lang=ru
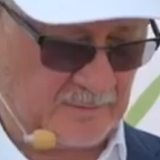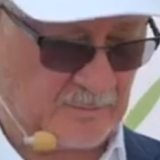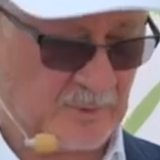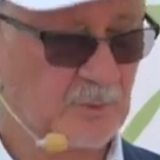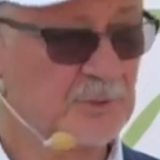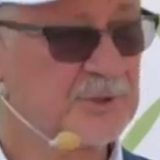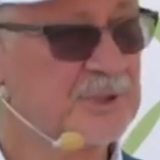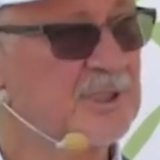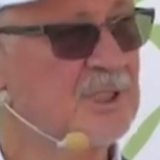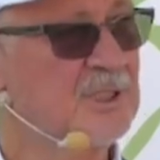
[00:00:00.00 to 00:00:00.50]

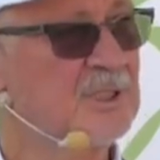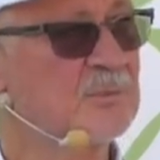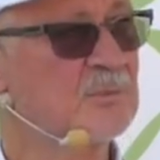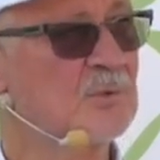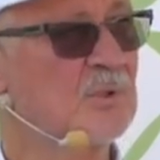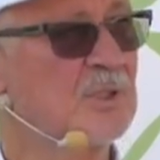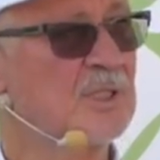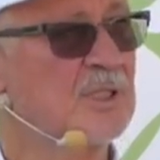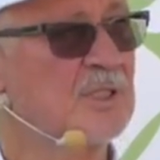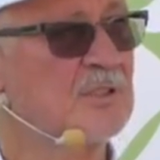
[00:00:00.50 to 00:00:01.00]
получили
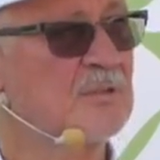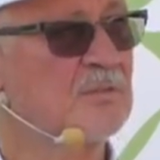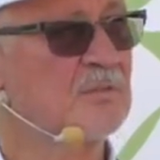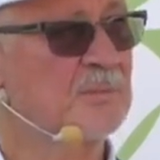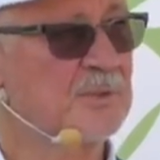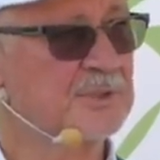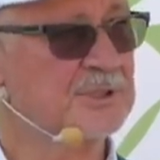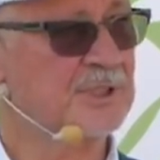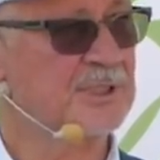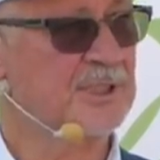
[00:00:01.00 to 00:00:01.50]
много
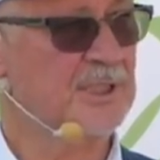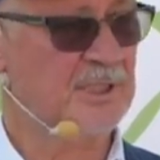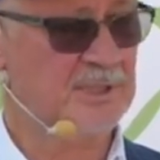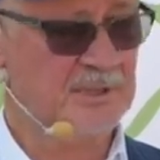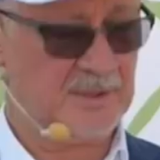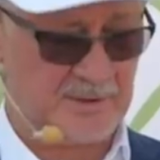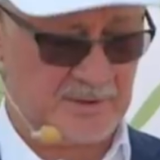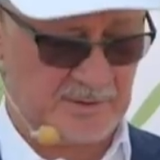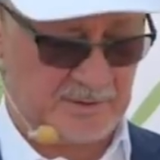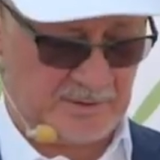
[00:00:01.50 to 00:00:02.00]

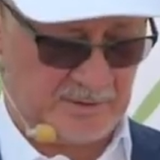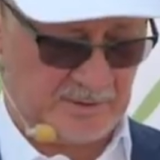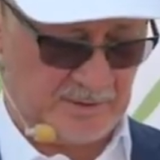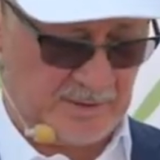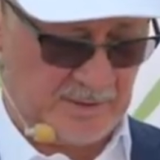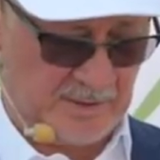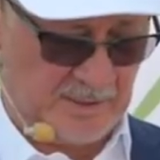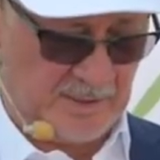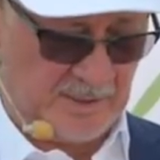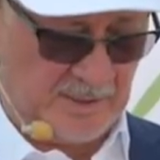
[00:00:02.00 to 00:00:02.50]
впечатлений,
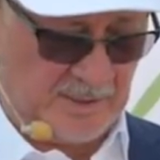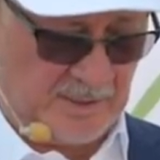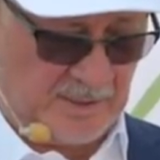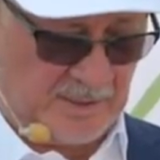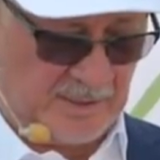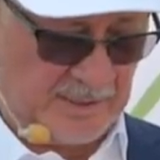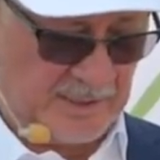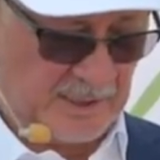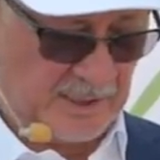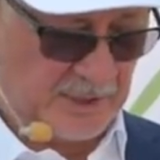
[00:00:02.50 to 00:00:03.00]

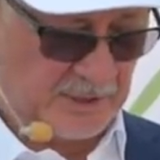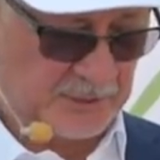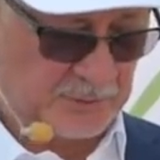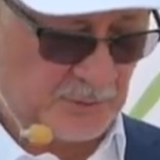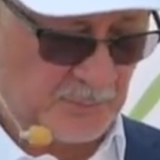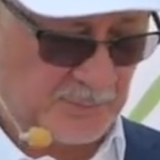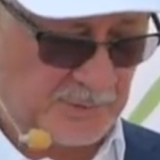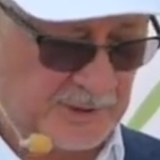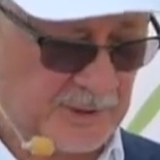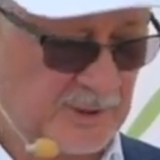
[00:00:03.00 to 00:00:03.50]
и я
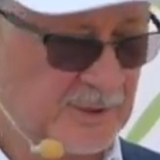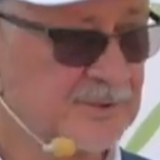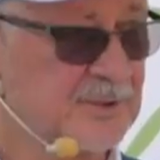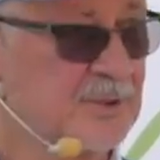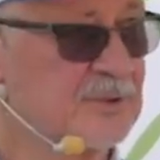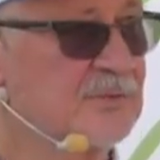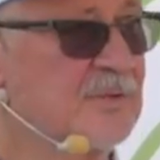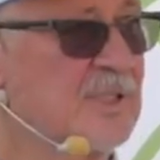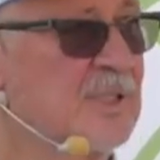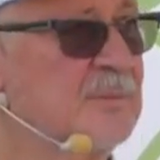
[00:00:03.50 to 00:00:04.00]
хочу
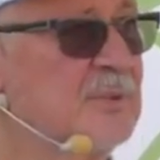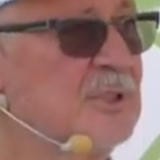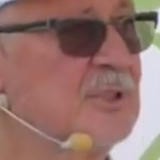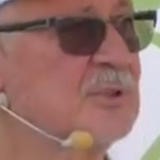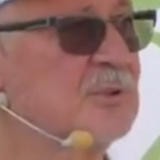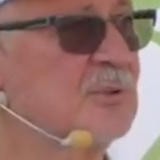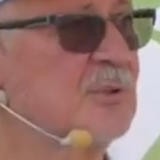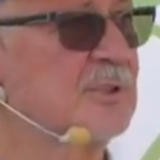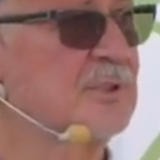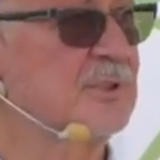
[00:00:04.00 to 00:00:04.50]
поделиться с вами
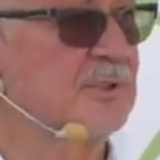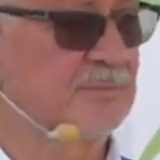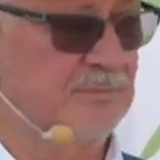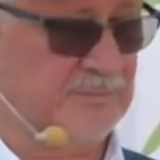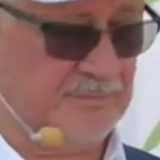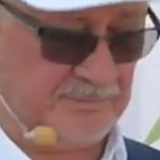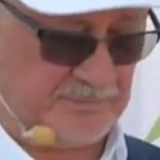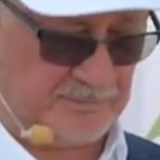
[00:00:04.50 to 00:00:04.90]
еще одним.